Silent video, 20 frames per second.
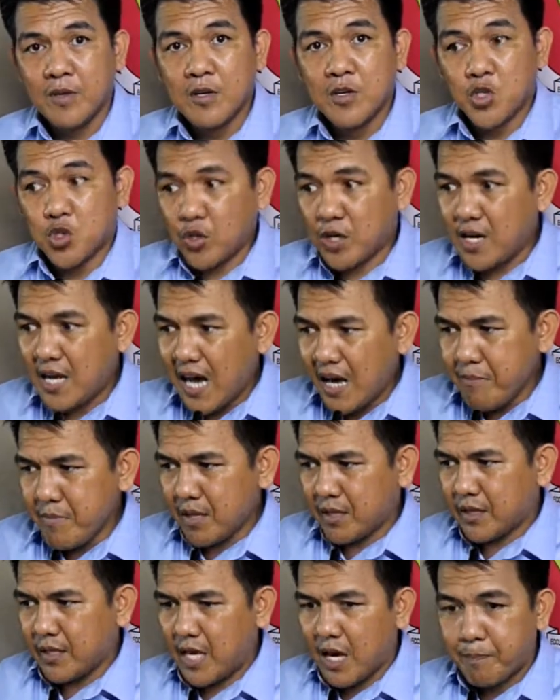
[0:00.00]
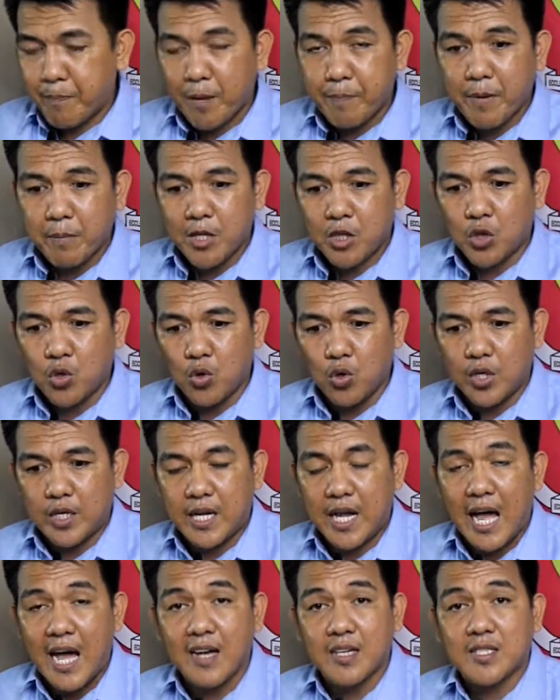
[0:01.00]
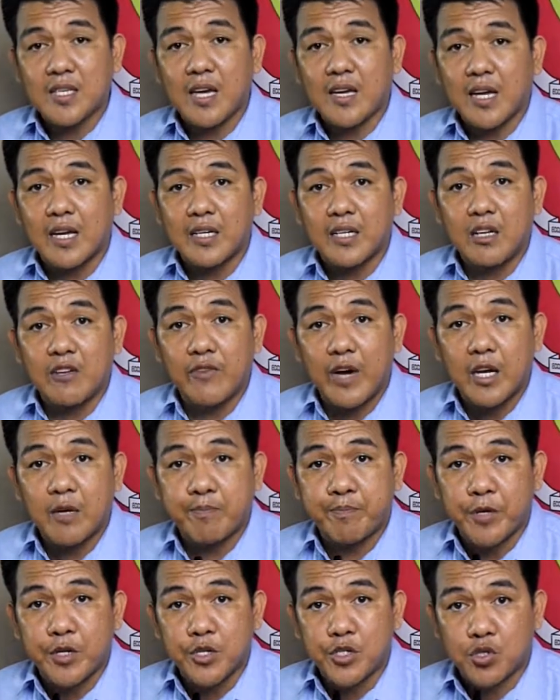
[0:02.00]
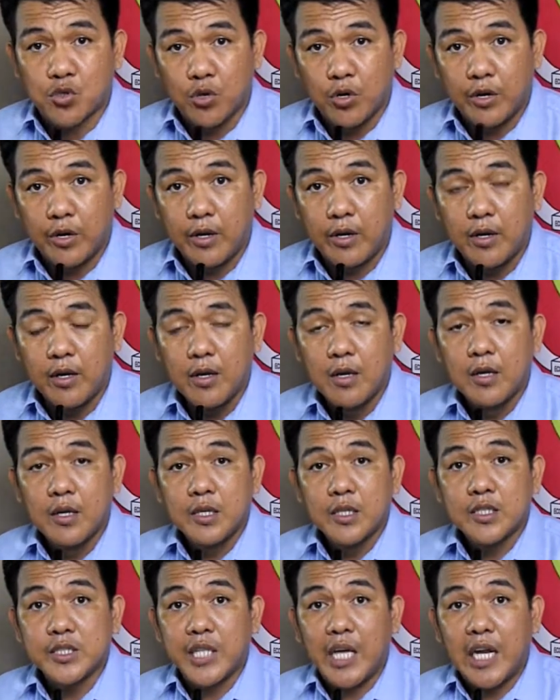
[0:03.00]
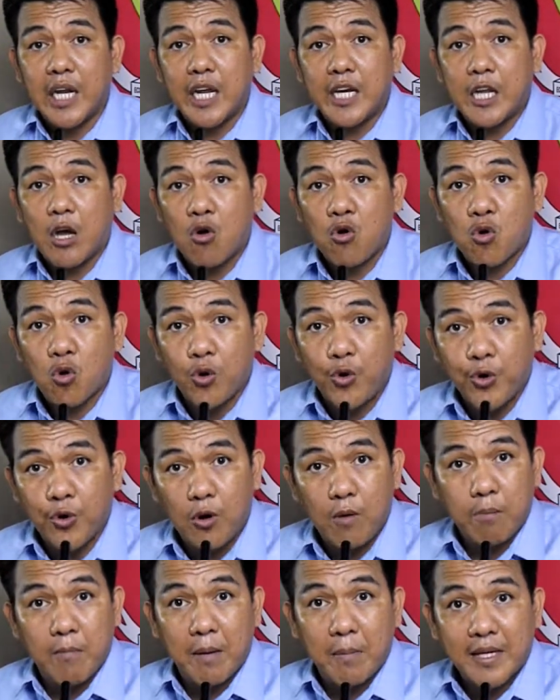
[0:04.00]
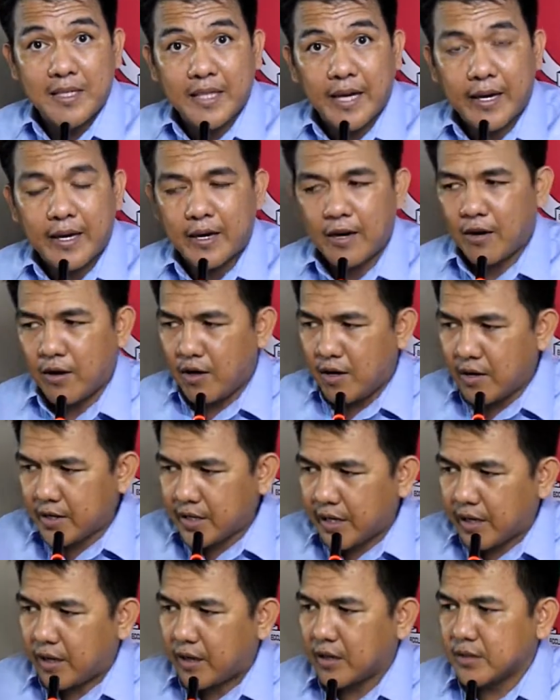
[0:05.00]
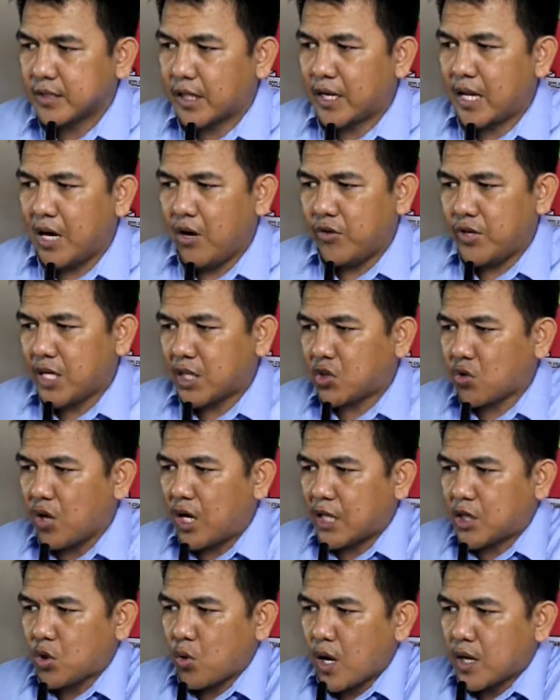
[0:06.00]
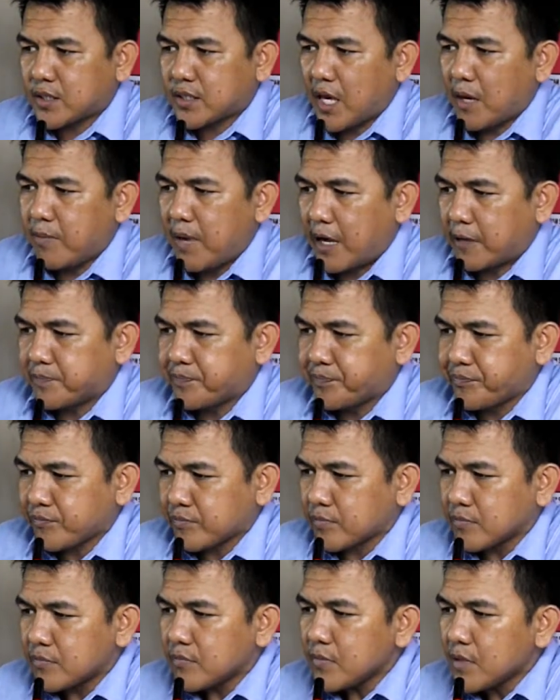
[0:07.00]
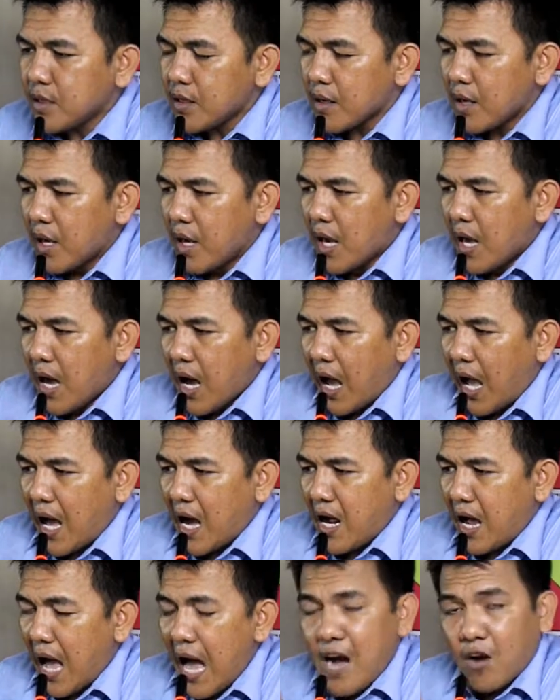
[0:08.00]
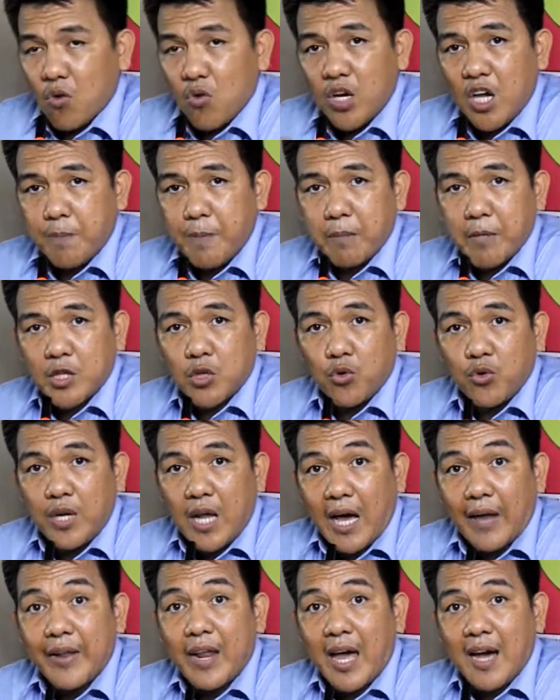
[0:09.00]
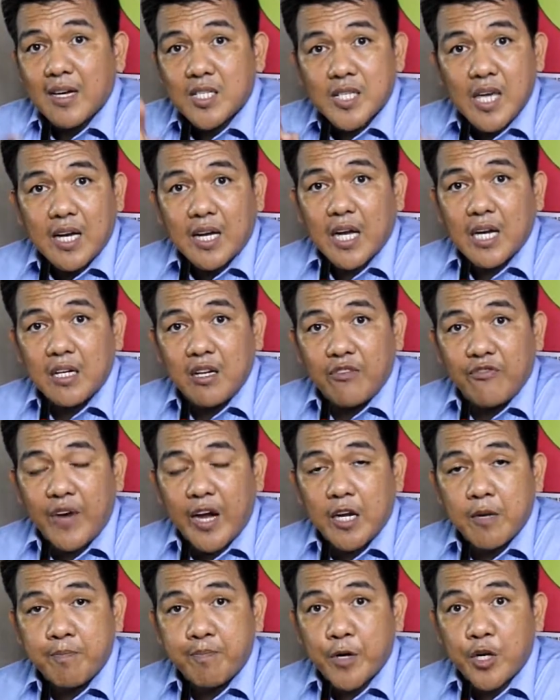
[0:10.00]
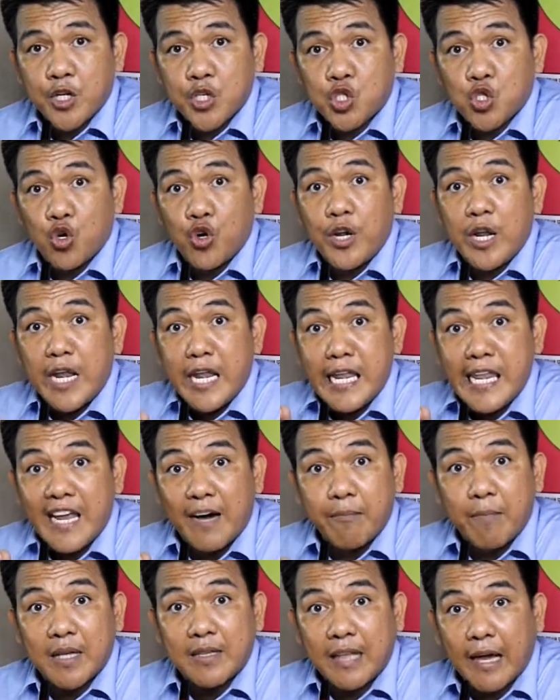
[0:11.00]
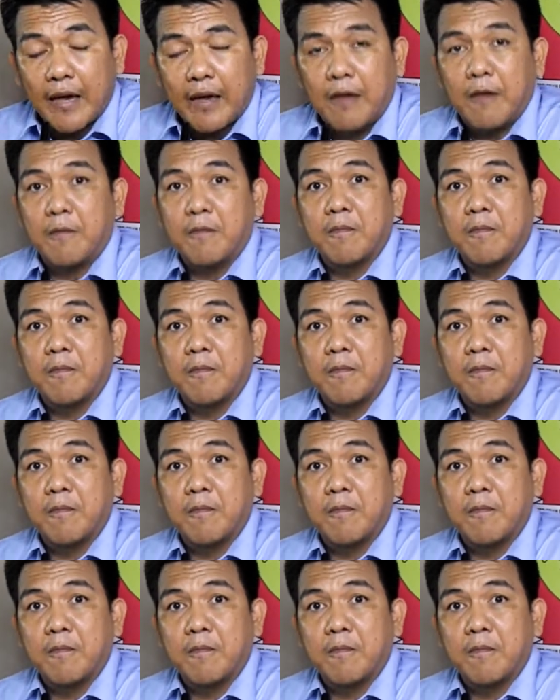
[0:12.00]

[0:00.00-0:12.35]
So gigamit niya pagpamatuod nga ang second divine person dili daw kuno mamatay. Okay, tan-aw na to nga to ang tema. Ang akong gipamatud-an, ang second divine person namatay.